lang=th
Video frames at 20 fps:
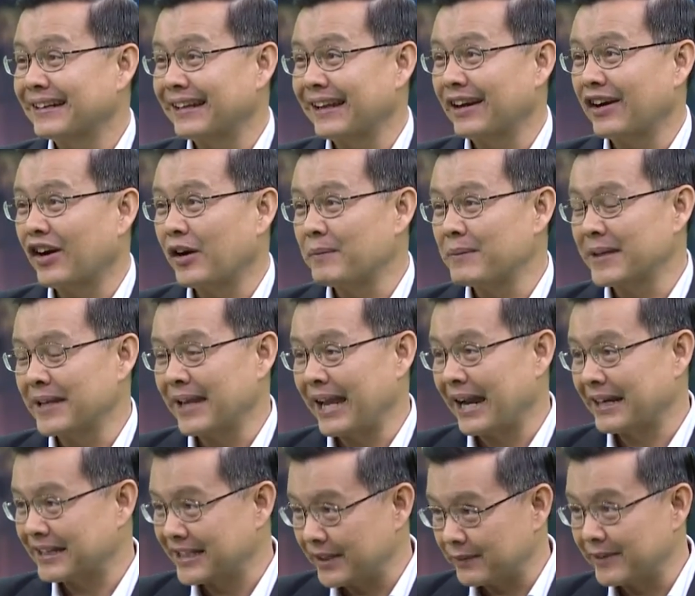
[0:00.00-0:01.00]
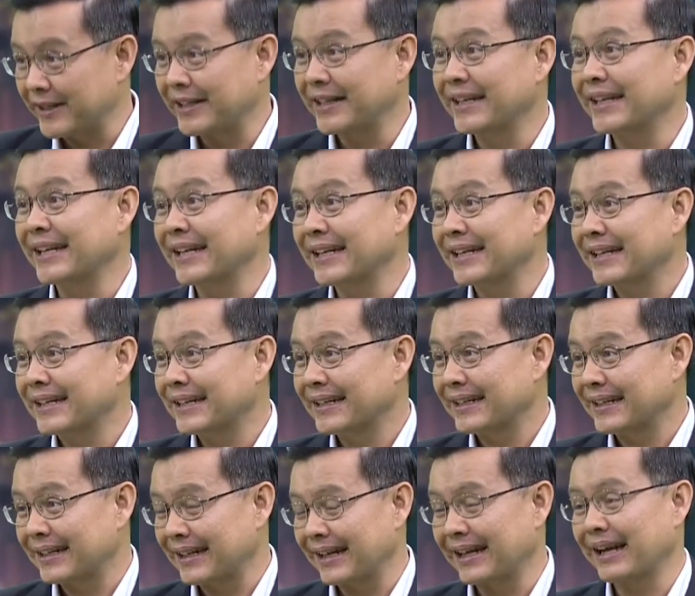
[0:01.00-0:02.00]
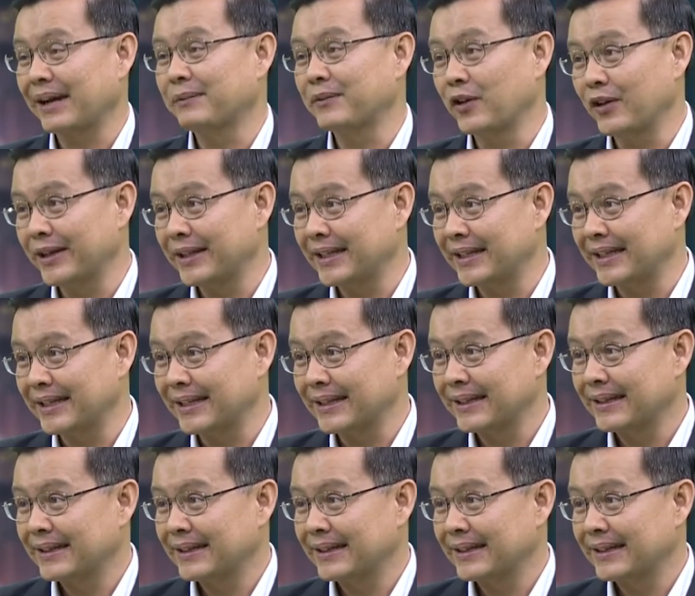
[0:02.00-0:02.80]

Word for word: แล้วก็มี Active Learning นะครับโดยที่